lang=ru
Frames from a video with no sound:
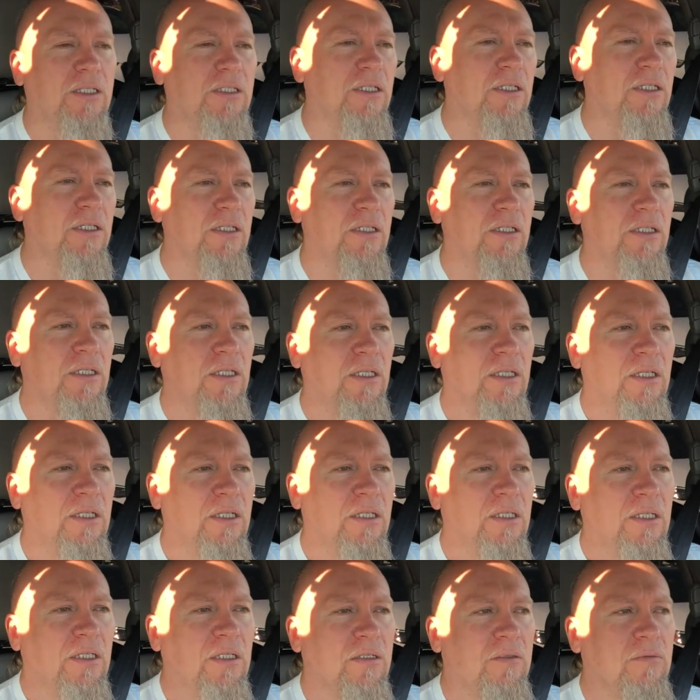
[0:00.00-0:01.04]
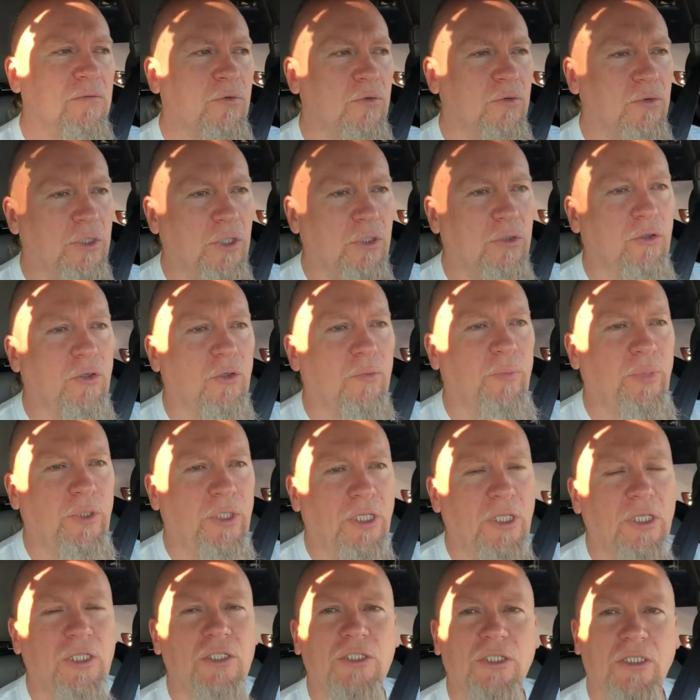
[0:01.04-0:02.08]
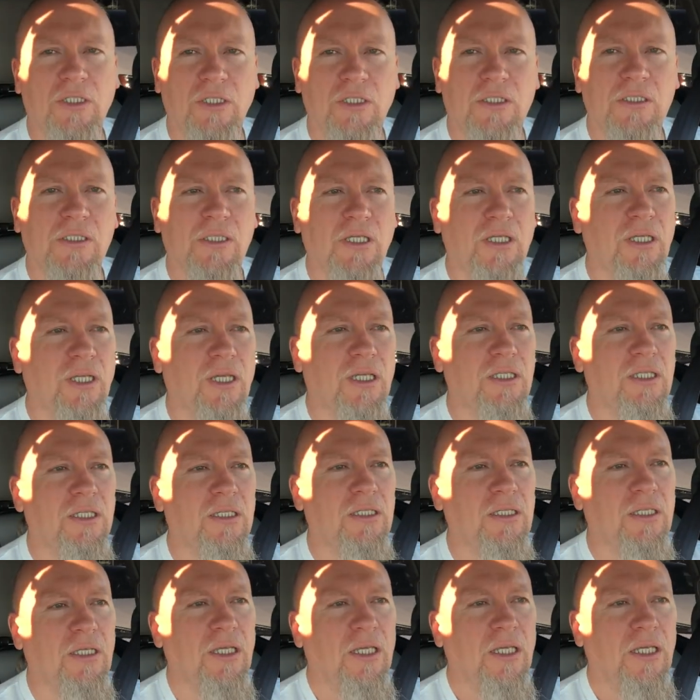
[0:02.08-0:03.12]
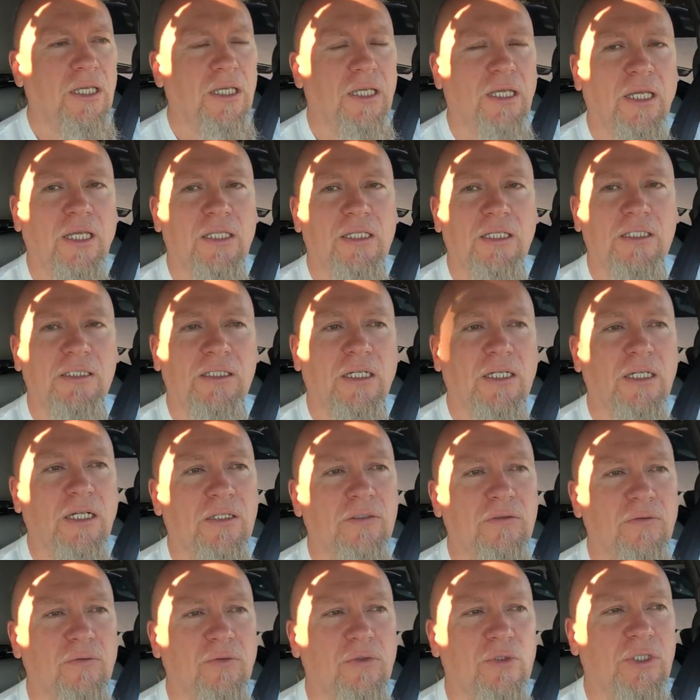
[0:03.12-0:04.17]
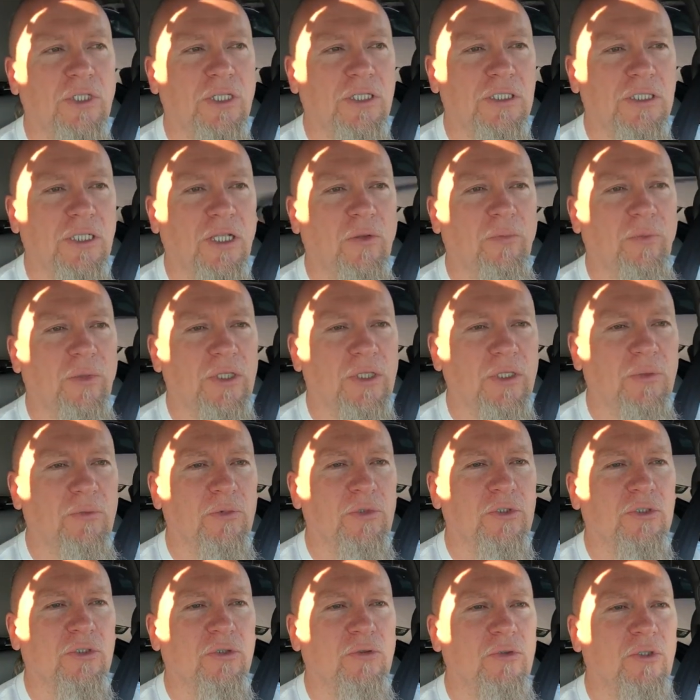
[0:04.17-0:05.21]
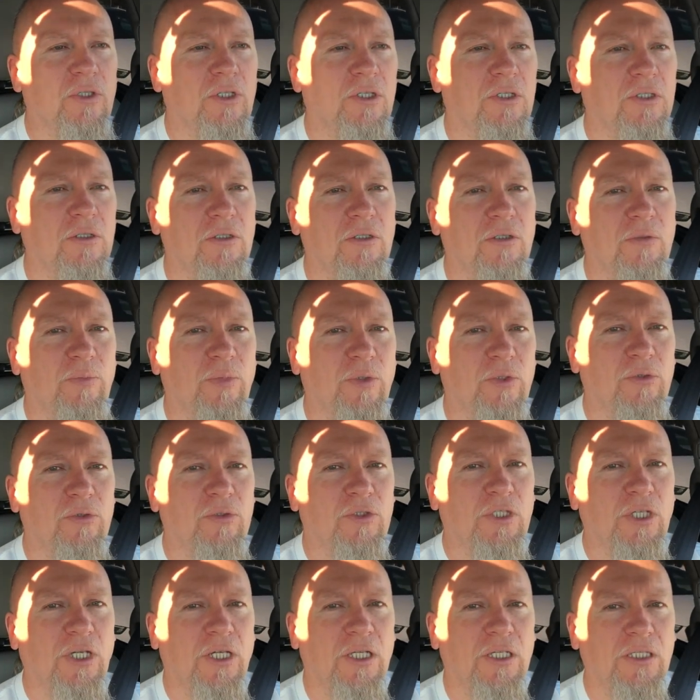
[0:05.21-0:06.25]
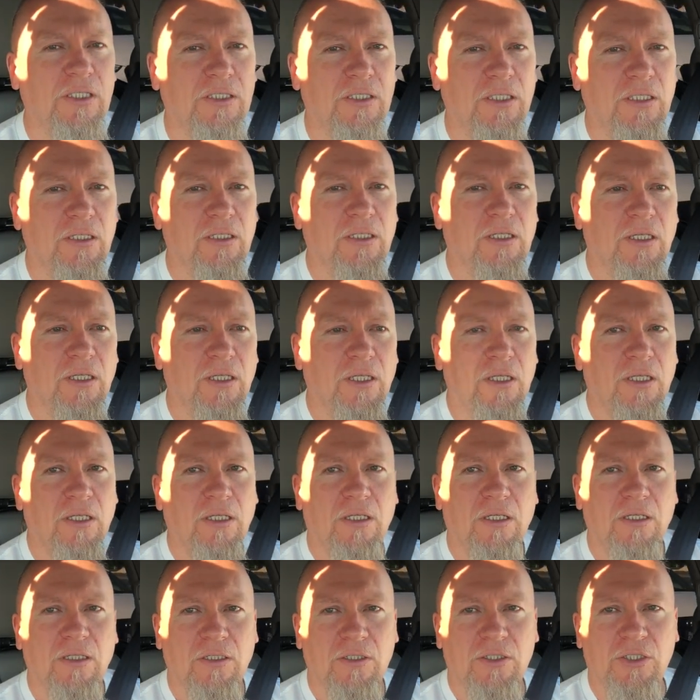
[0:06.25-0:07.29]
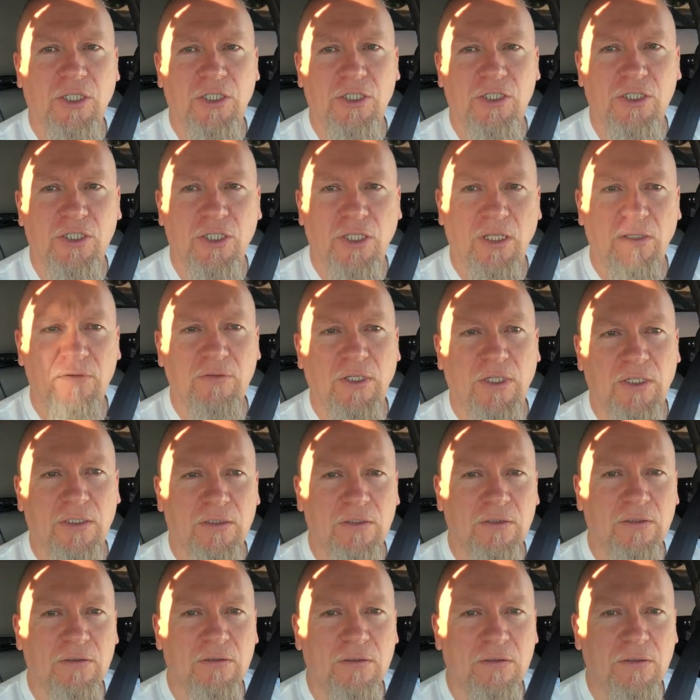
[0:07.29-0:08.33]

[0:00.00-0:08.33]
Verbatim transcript: Это, ну, такое приличное расстояние. И они заказывают Excel, потому что у них э, получается 6 человек.